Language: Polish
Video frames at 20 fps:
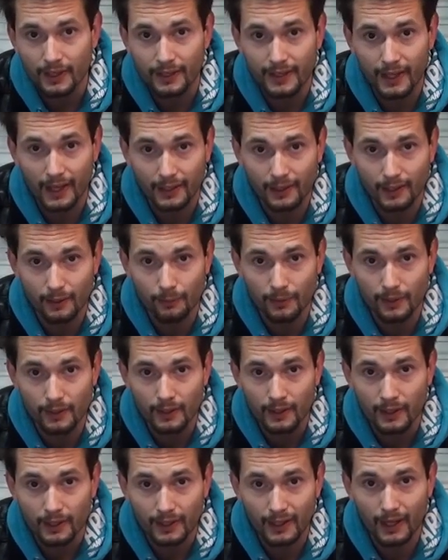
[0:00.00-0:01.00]

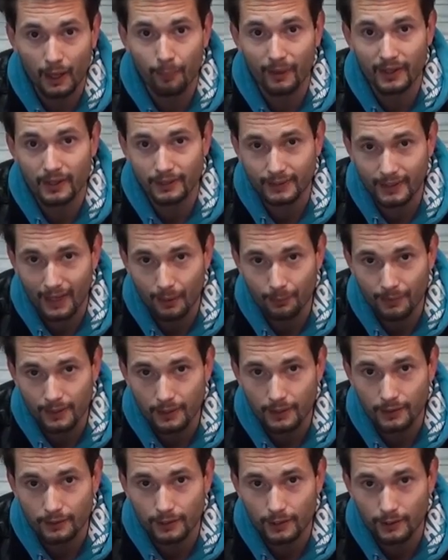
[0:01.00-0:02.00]
jakimi gabarytami
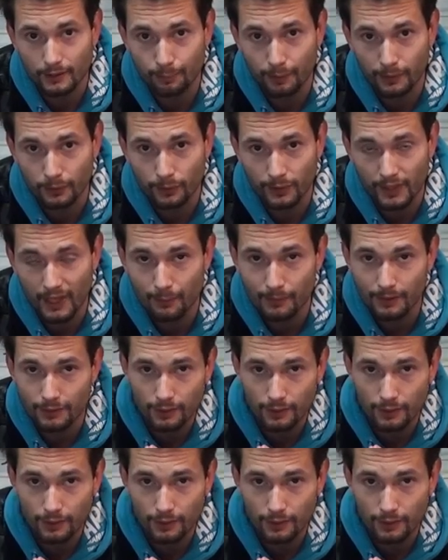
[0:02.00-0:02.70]
dysponujemy.